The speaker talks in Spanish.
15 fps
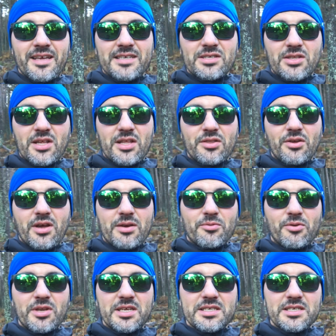está dando
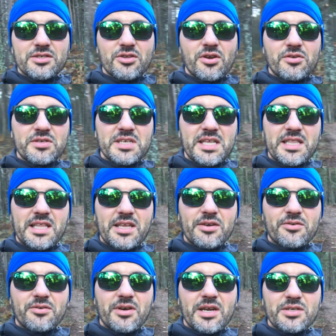árboles. Esto era un
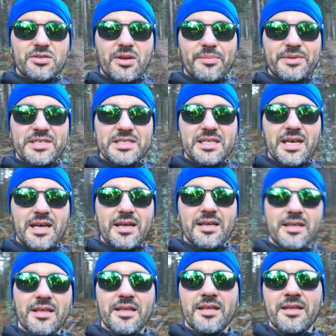sendero, ahora es una pista.
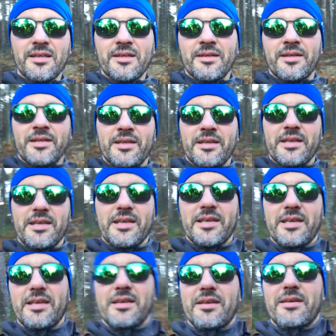
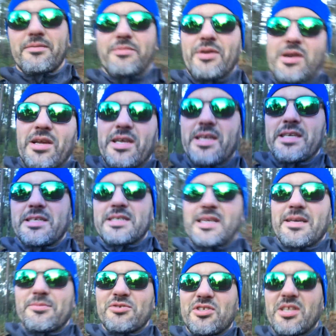Y bueno, aquí
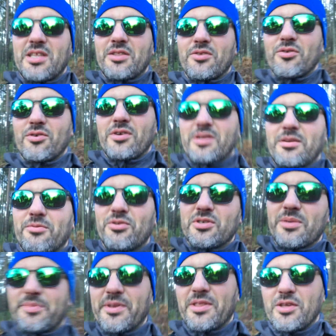seguimos teniendo el
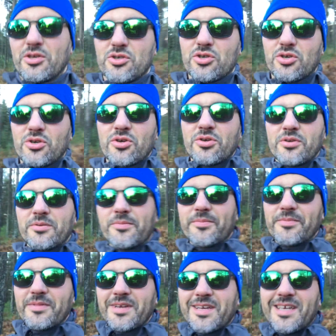bosque precioso.
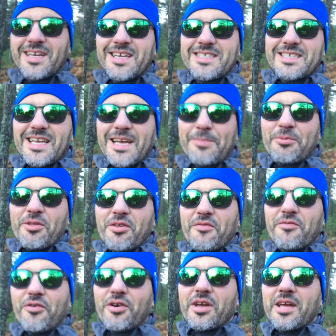Así que cambio de
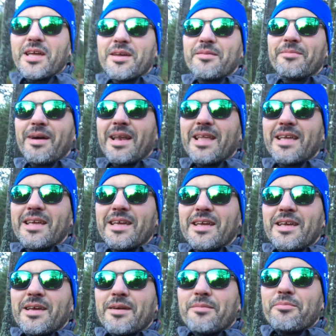enfoque, ¿vale?
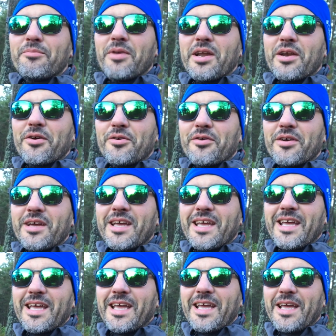Bueno,
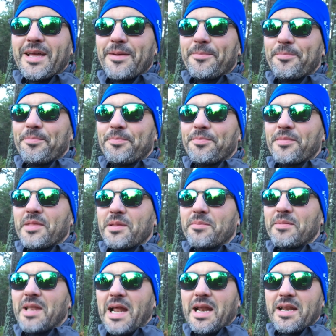eh.
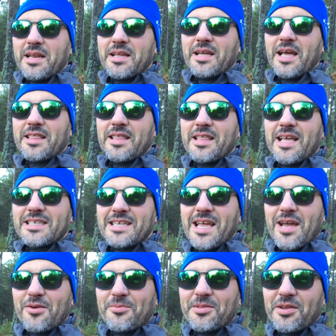Mira, hace días que
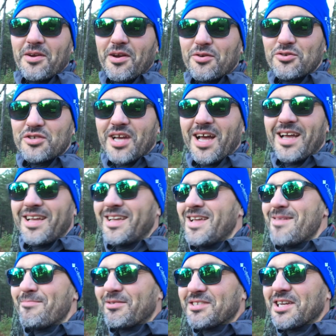he comentado una cosa,
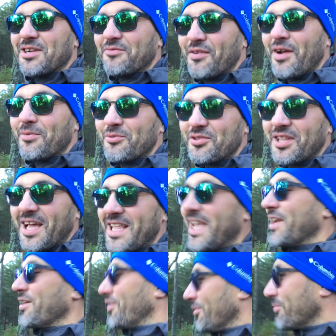pasa que no fuera la
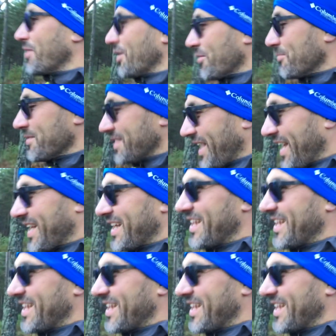montaña, no la podía comentar,